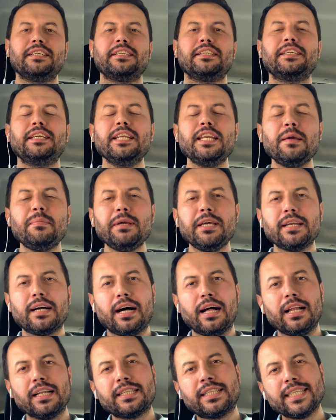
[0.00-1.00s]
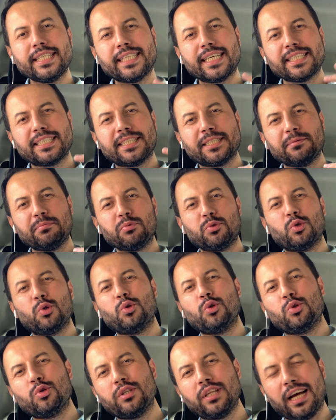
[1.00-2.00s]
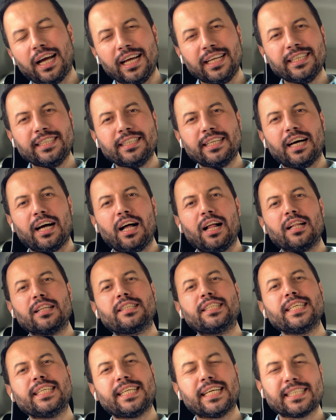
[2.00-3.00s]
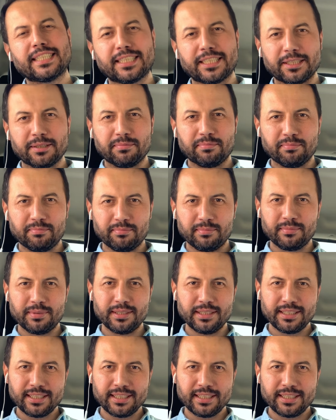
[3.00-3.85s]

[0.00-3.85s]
Yine bir 6 Kasım gününden 6 Kasım